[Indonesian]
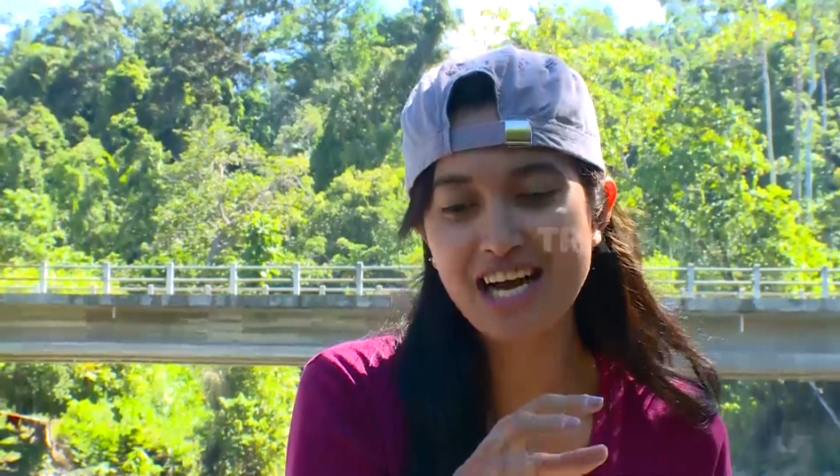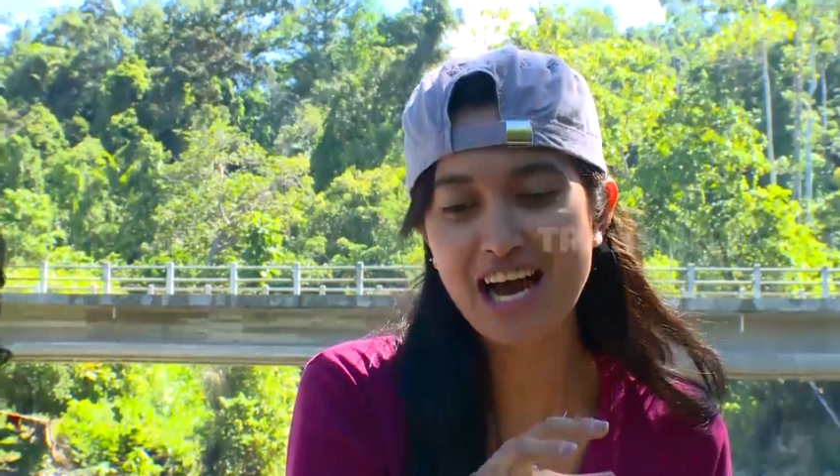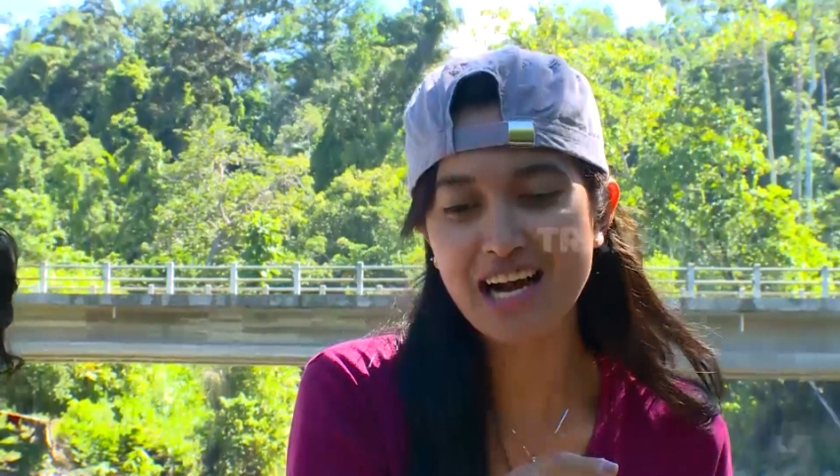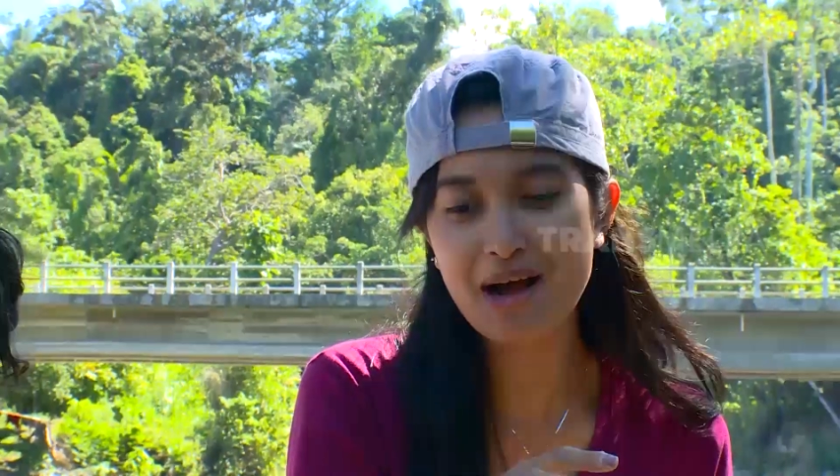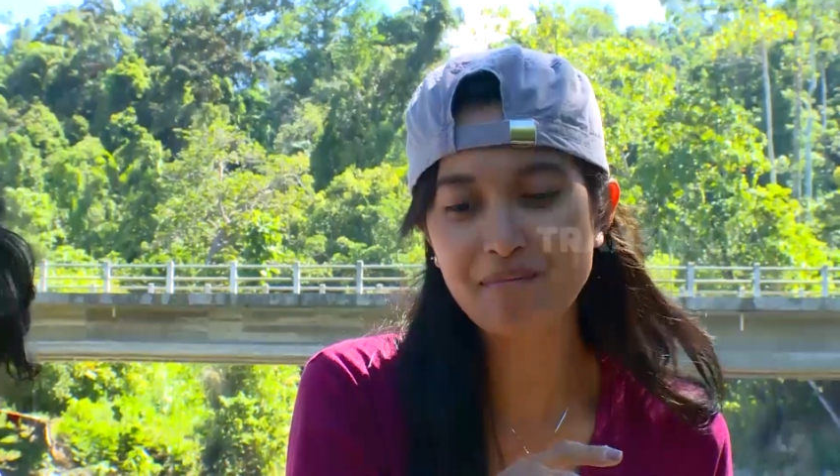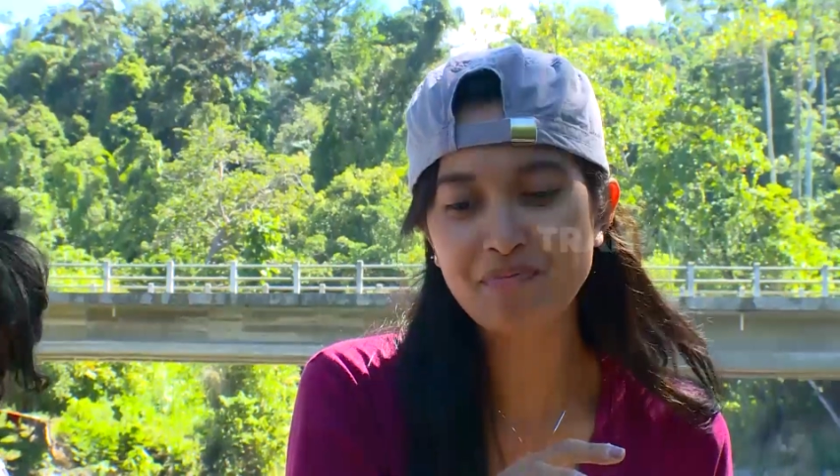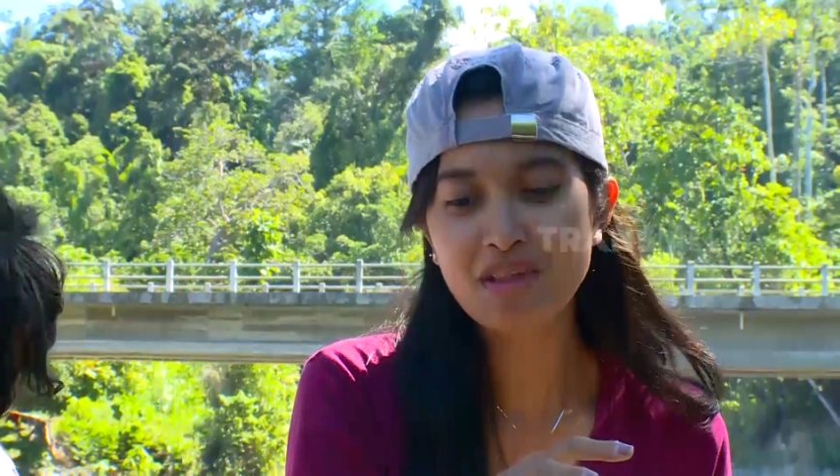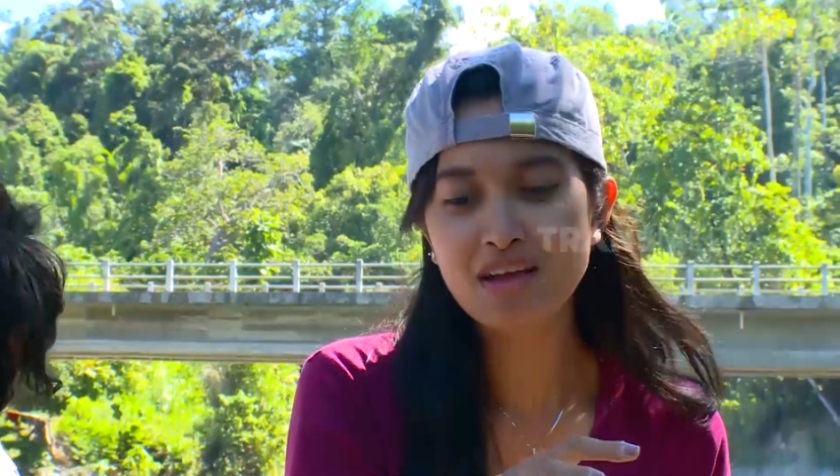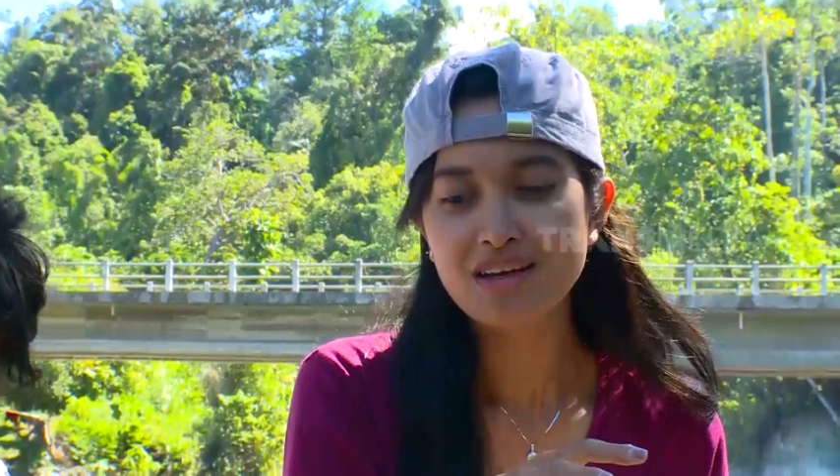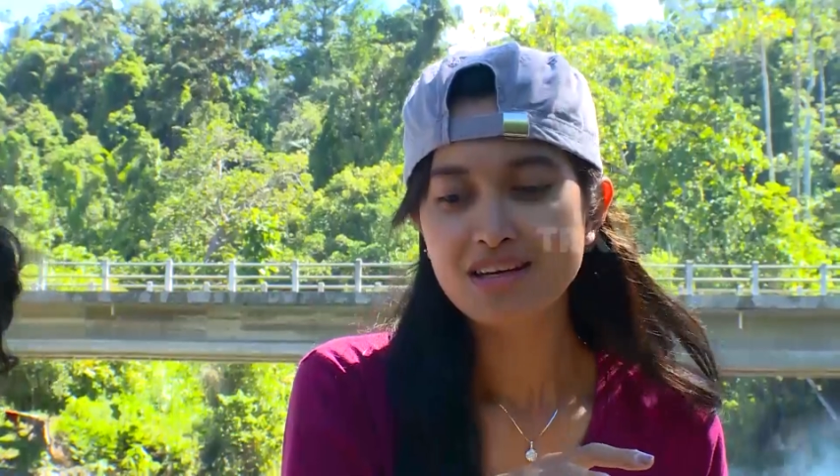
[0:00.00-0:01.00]
garam,
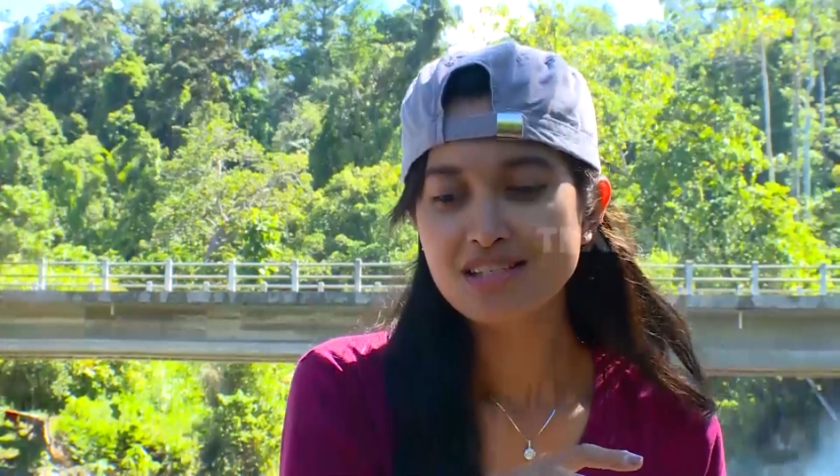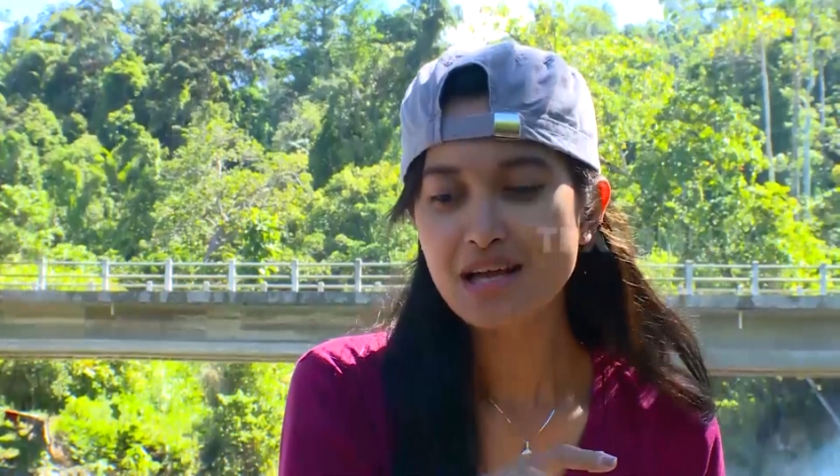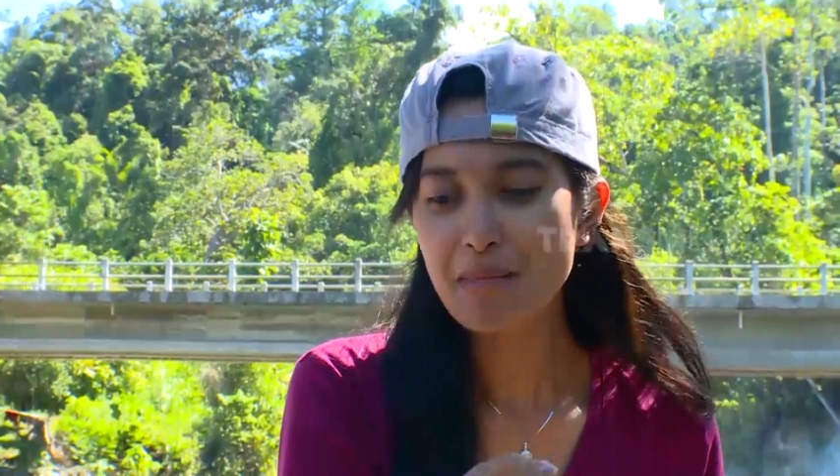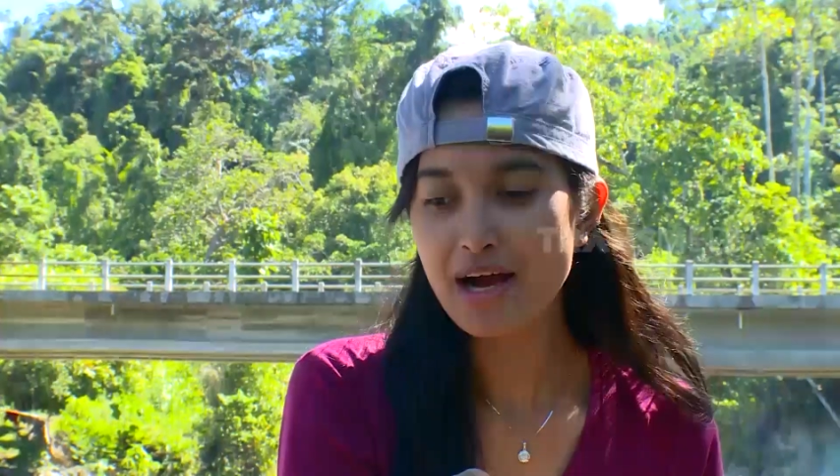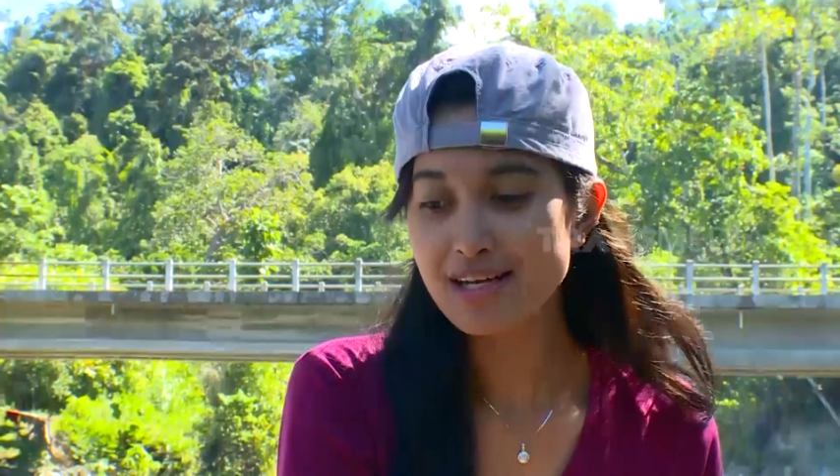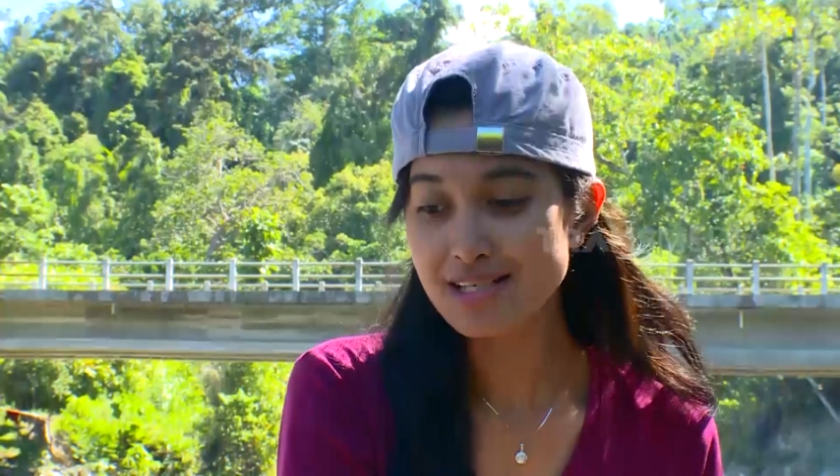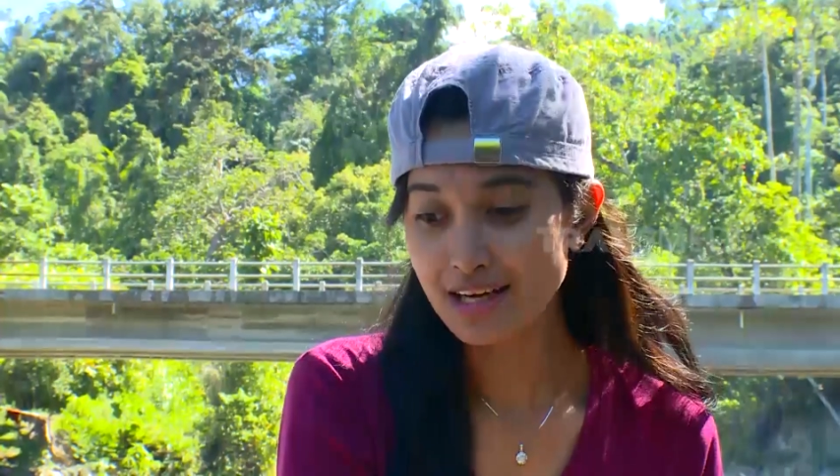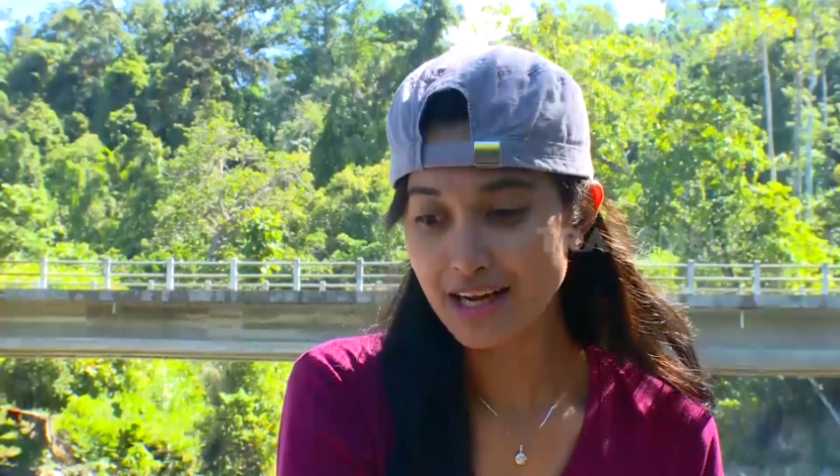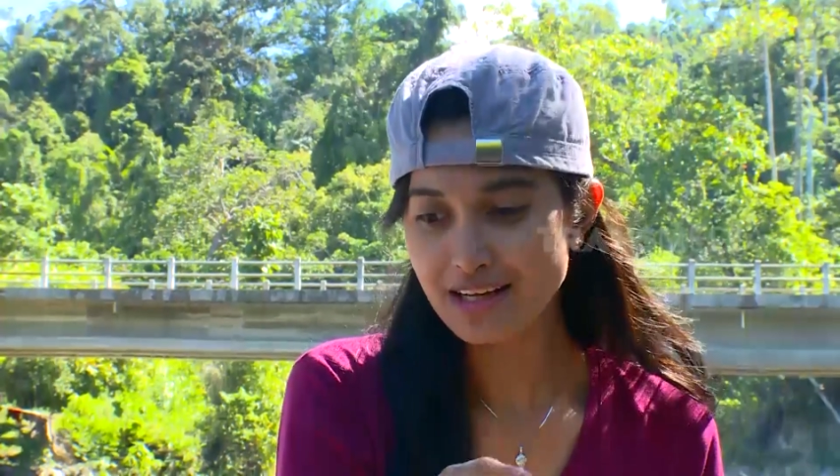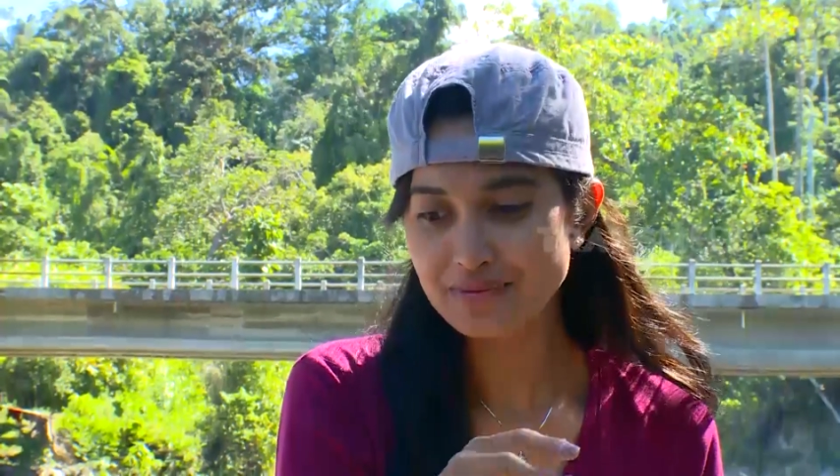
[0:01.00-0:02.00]
sama ada
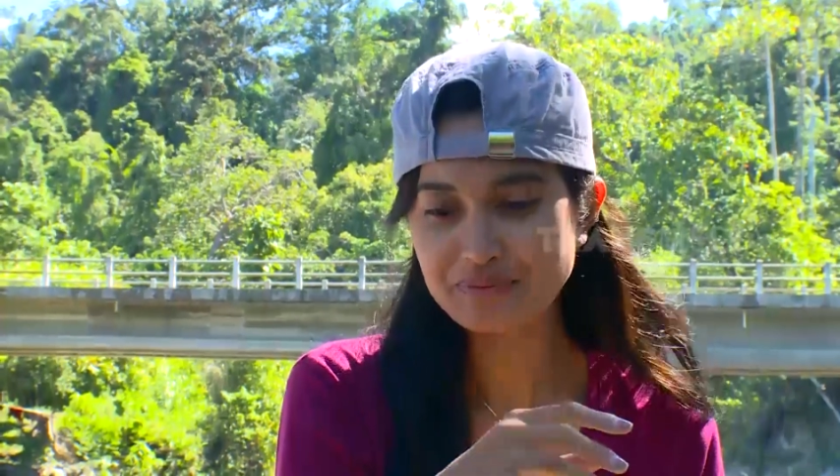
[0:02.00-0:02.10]
serai.